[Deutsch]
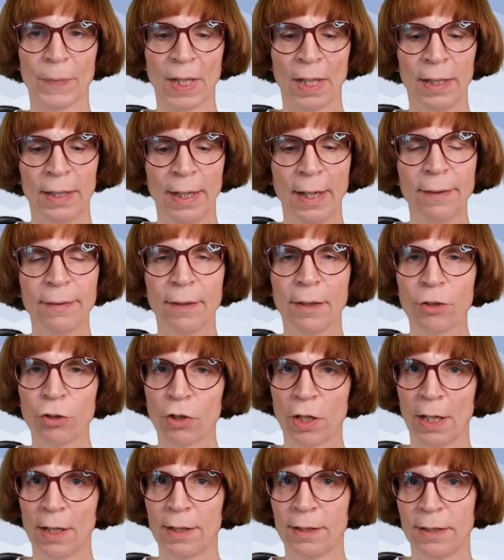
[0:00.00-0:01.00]
Jetzt
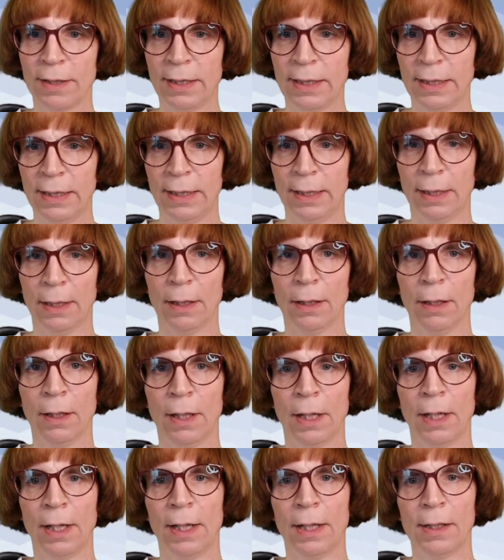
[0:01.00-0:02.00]
erstelle ich hier
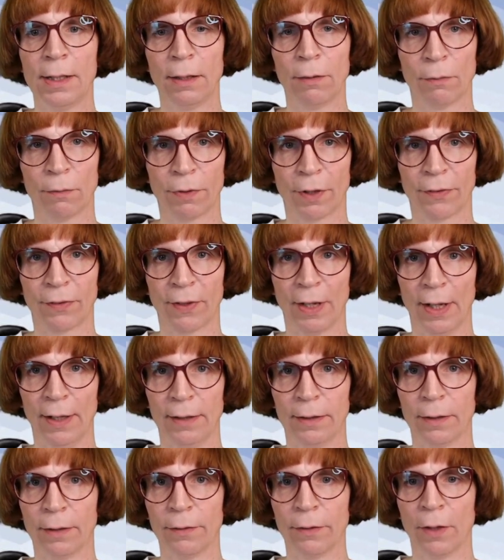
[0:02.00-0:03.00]
in diesem
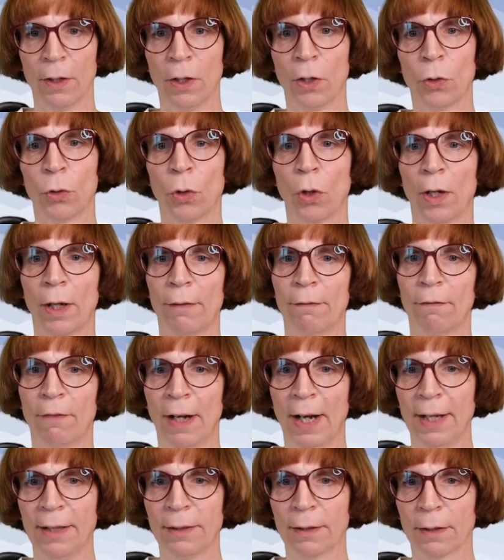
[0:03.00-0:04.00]
Verzeichnis noch ein
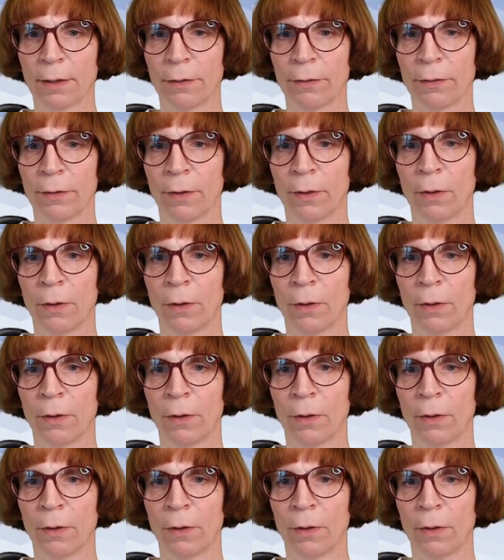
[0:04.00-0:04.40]
weiteres